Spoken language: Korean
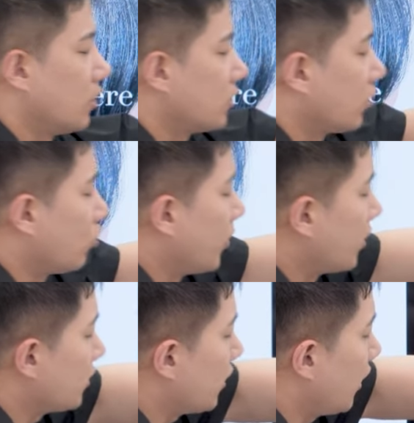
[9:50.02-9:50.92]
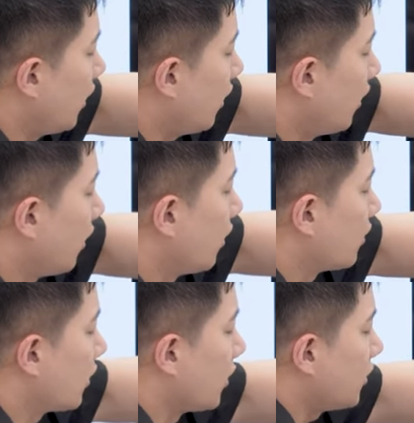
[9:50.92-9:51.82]
자, 두 번째.
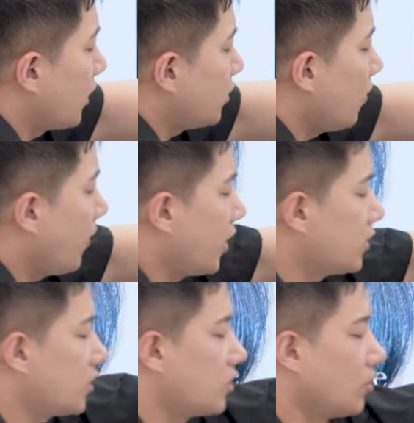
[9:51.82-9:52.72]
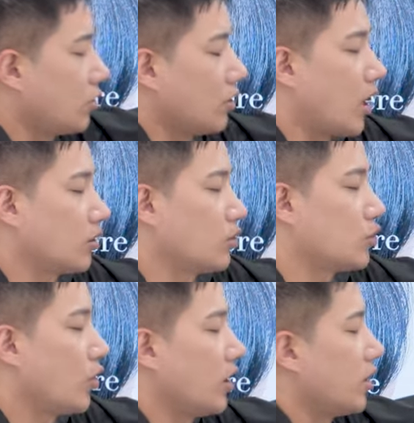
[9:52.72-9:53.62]
자, 섹션 바이 섹션으로 각도
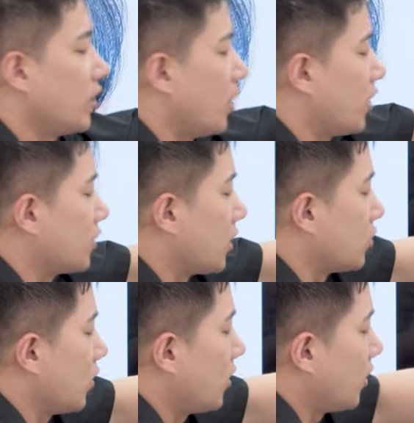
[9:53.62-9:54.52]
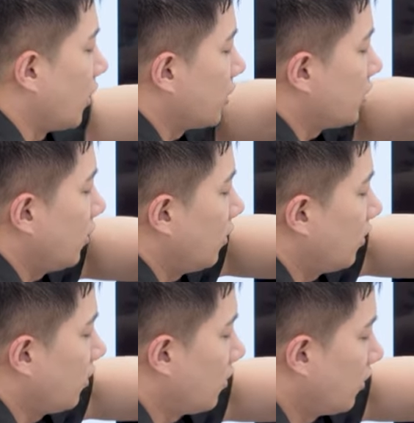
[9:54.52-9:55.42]
줘야 된다 그랬어? 안 줘야 된다 그랬어?
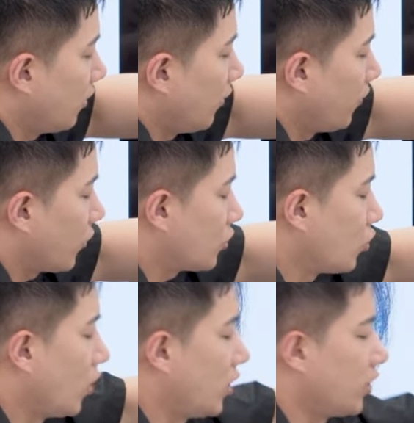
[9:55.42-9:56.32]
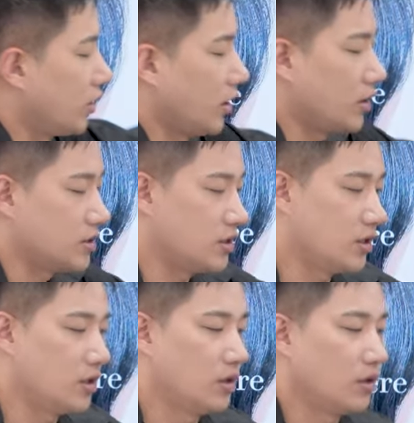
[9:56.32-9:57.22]
줘야 된다 그랬지.
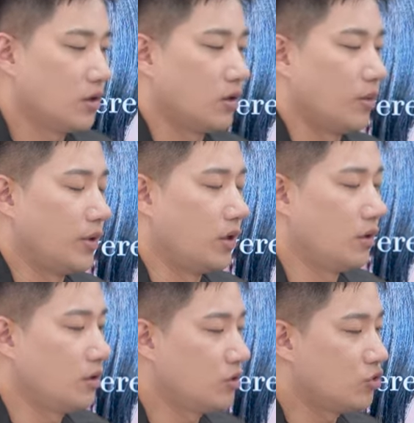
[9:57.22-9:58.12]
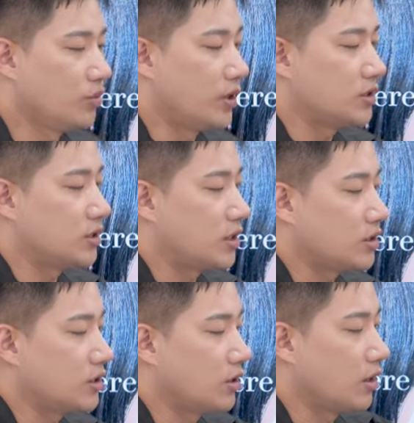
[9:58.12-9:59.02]
그러면 두 번째
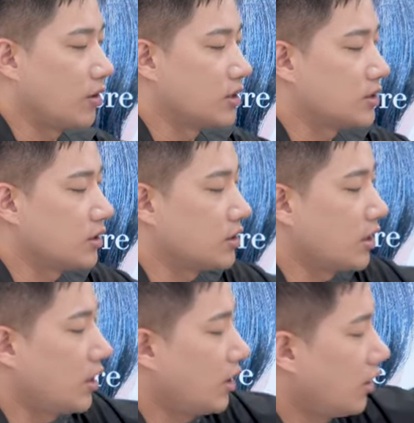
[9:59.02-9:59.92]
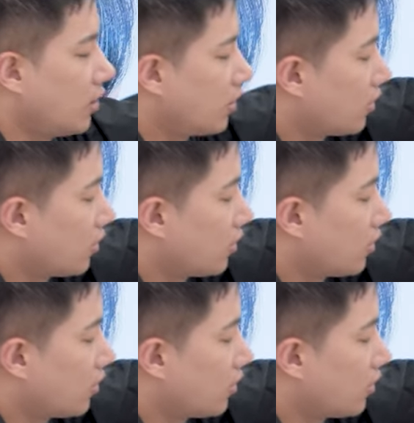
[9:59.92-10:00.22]
섹션에 왔을 때